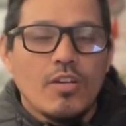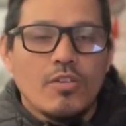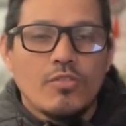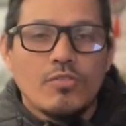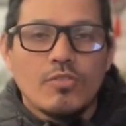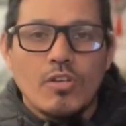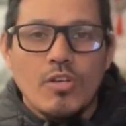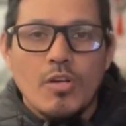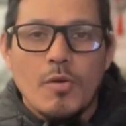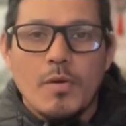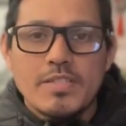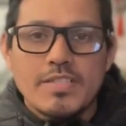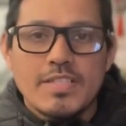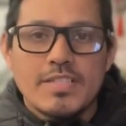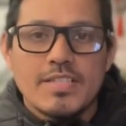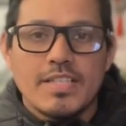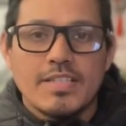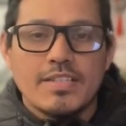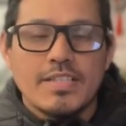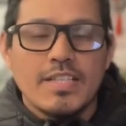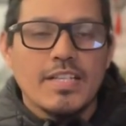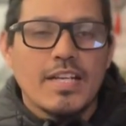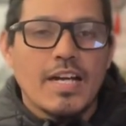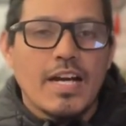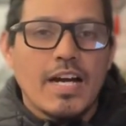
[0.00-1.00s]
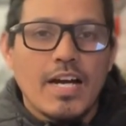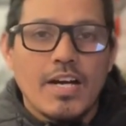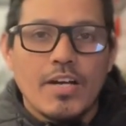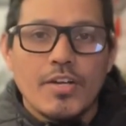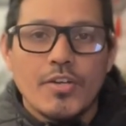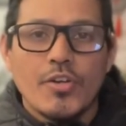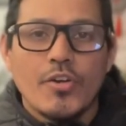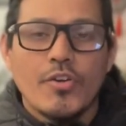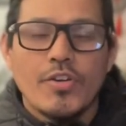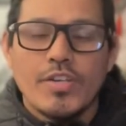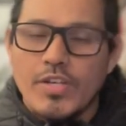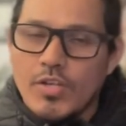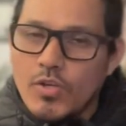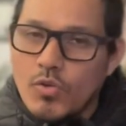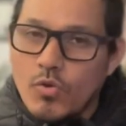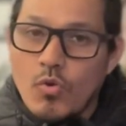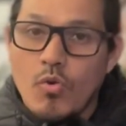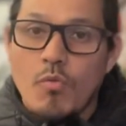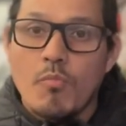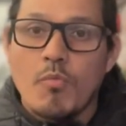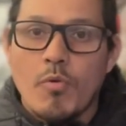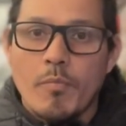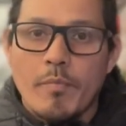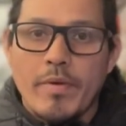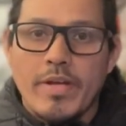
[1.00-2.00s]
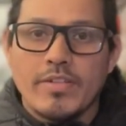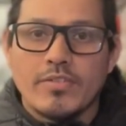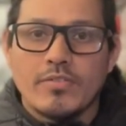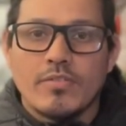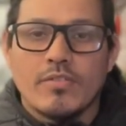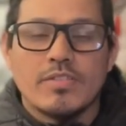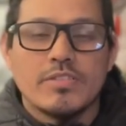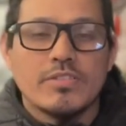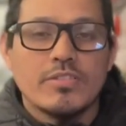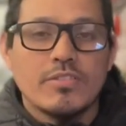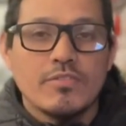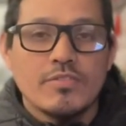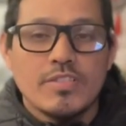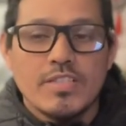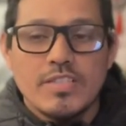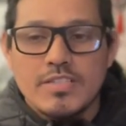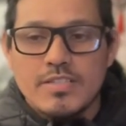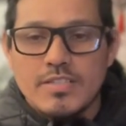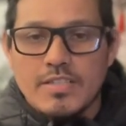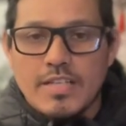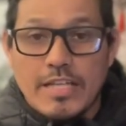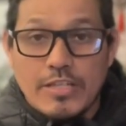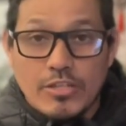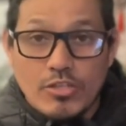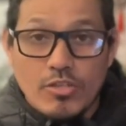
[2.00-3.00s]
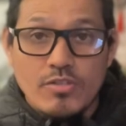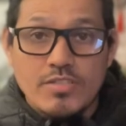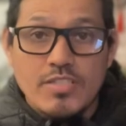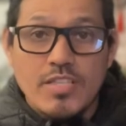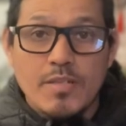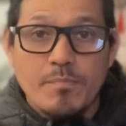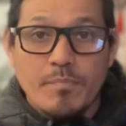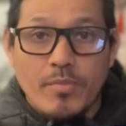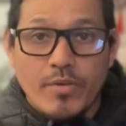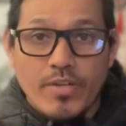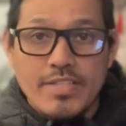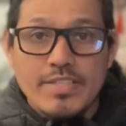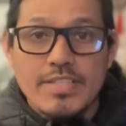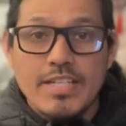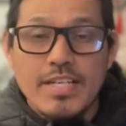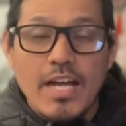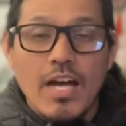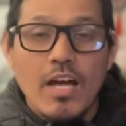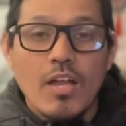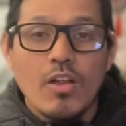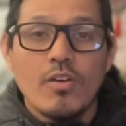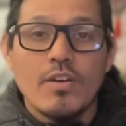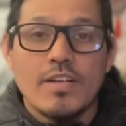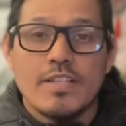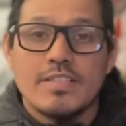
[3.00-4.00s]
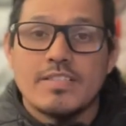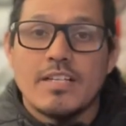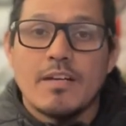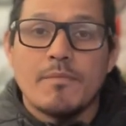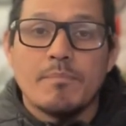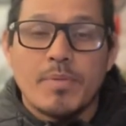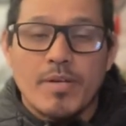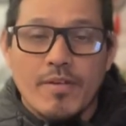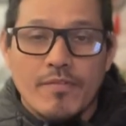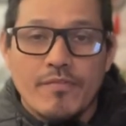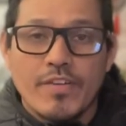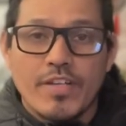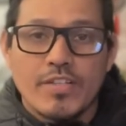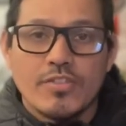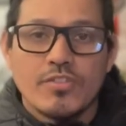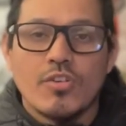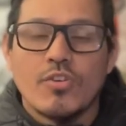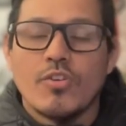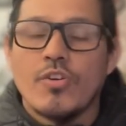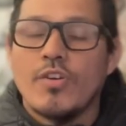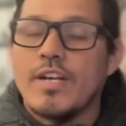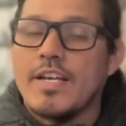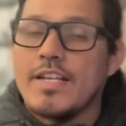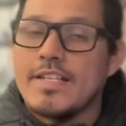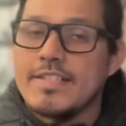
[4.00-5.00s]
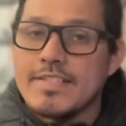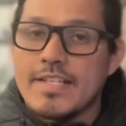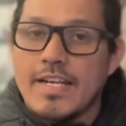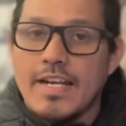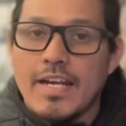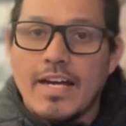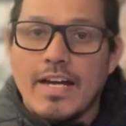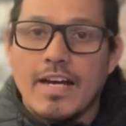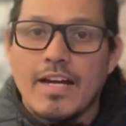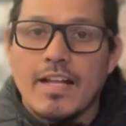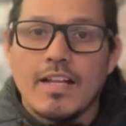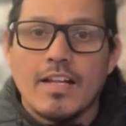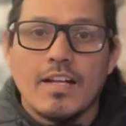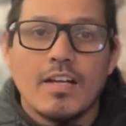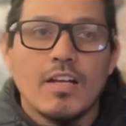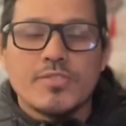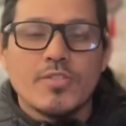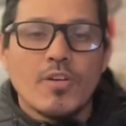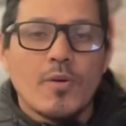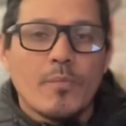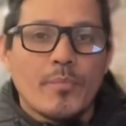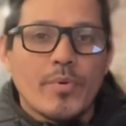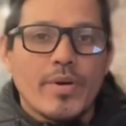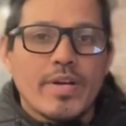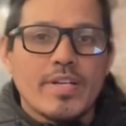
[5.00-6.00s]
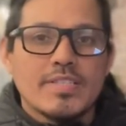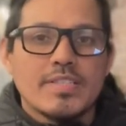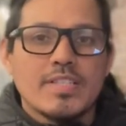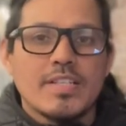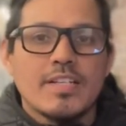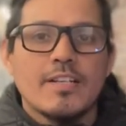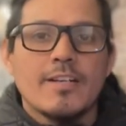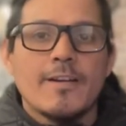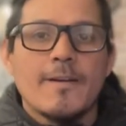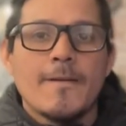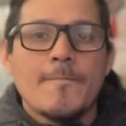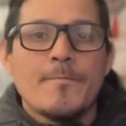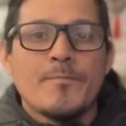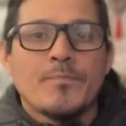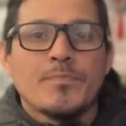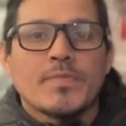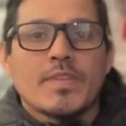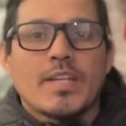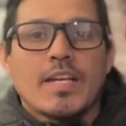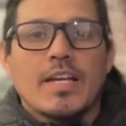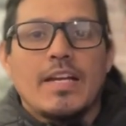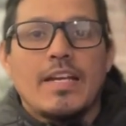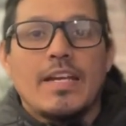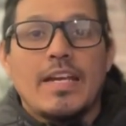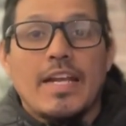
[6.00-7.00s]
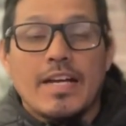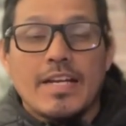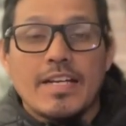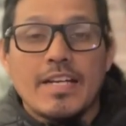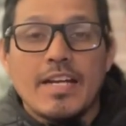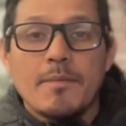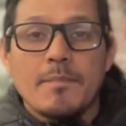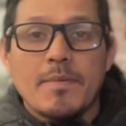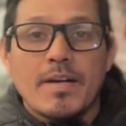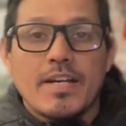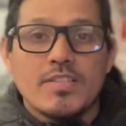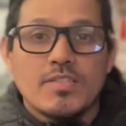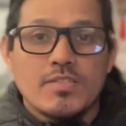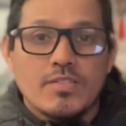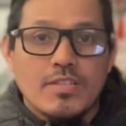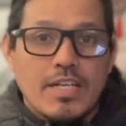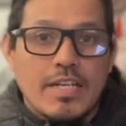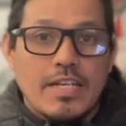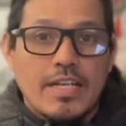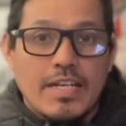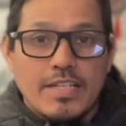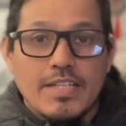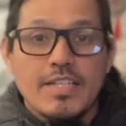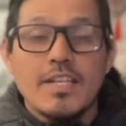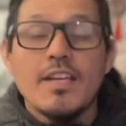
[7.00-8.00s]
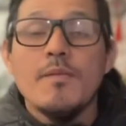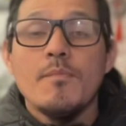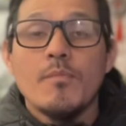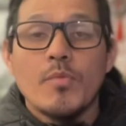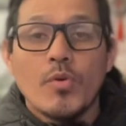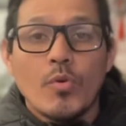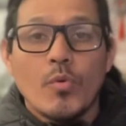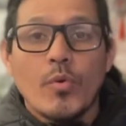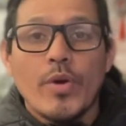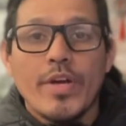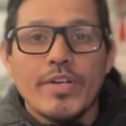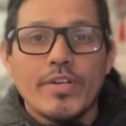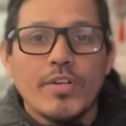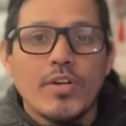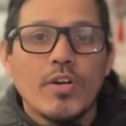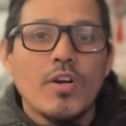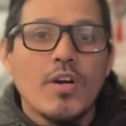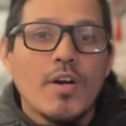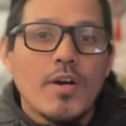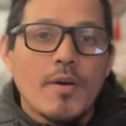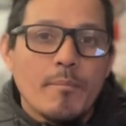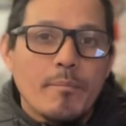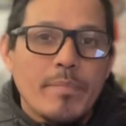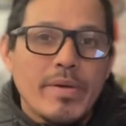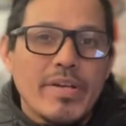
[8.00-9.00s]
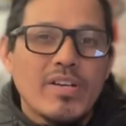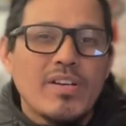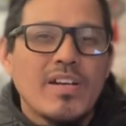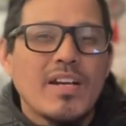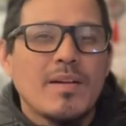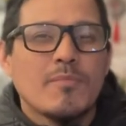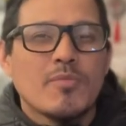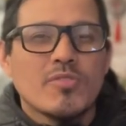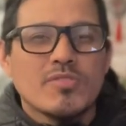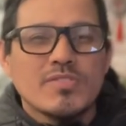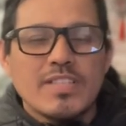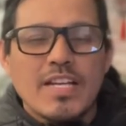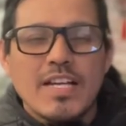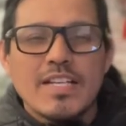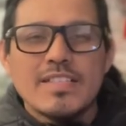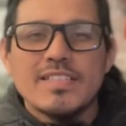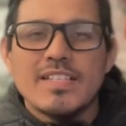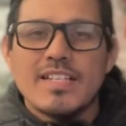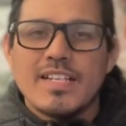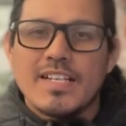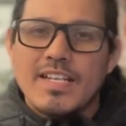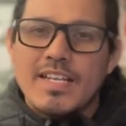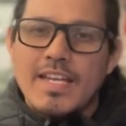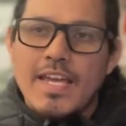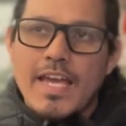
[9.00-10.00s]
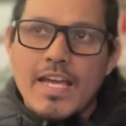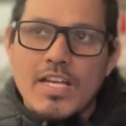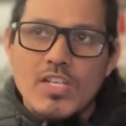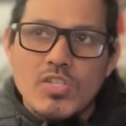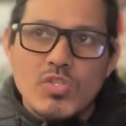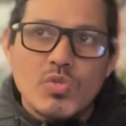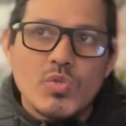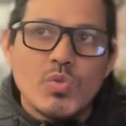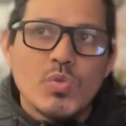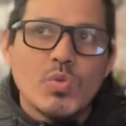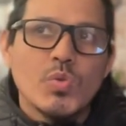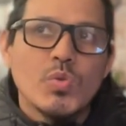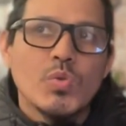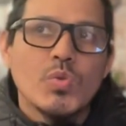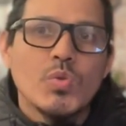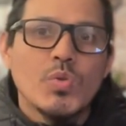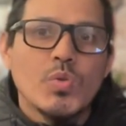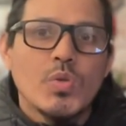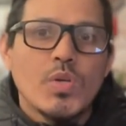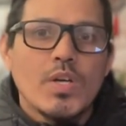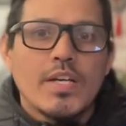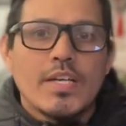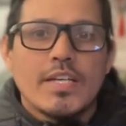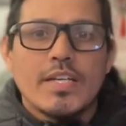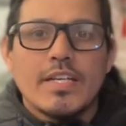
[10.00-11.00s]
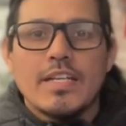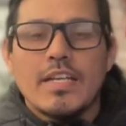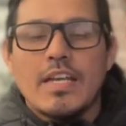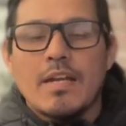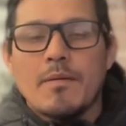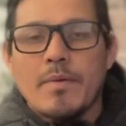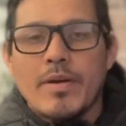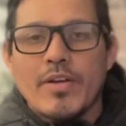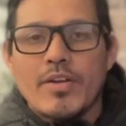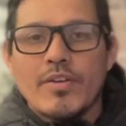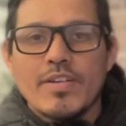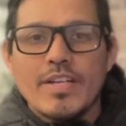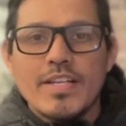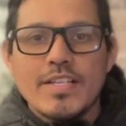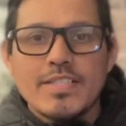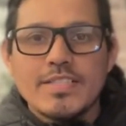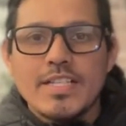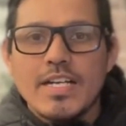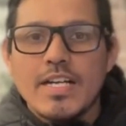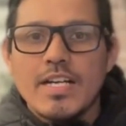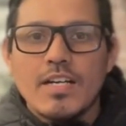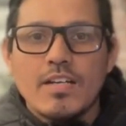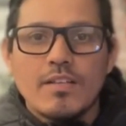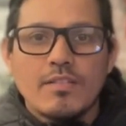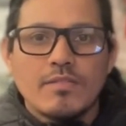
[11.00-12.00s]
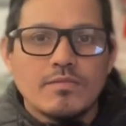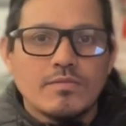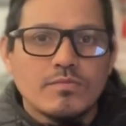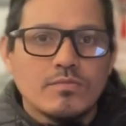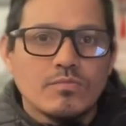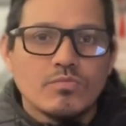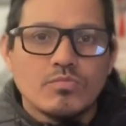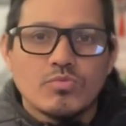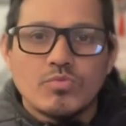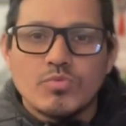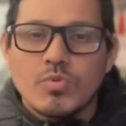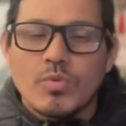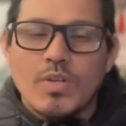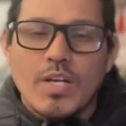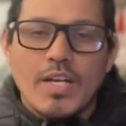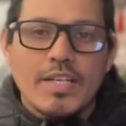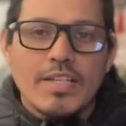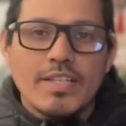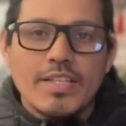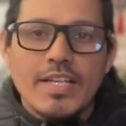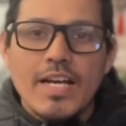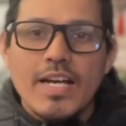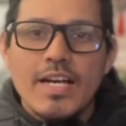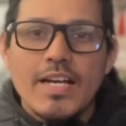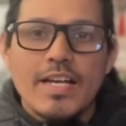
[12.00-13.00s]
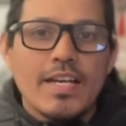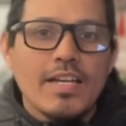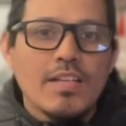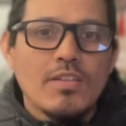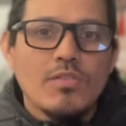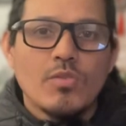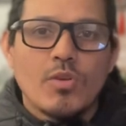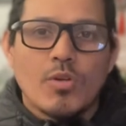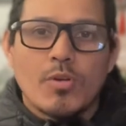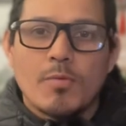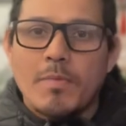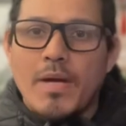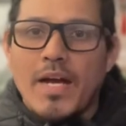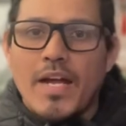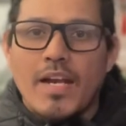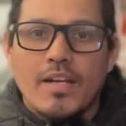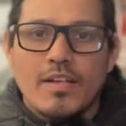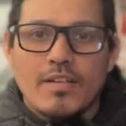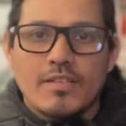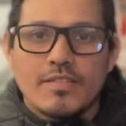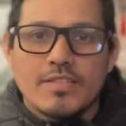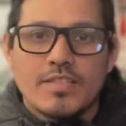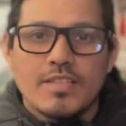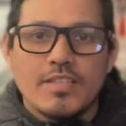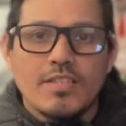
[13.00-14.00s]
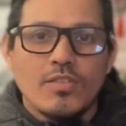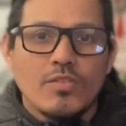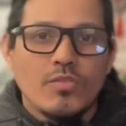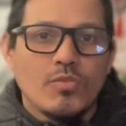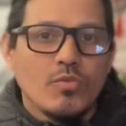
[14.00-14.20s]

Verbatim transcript: No lo vas a sentir agrio en ningún momento. Entonces, entonces por ese lado está perfecto con la ensalada. La opción puede ser las cremas, el ají es muy bueno, pero la mostaza, el ketchup y la mayonesa, su calidad es normal, ¿sí?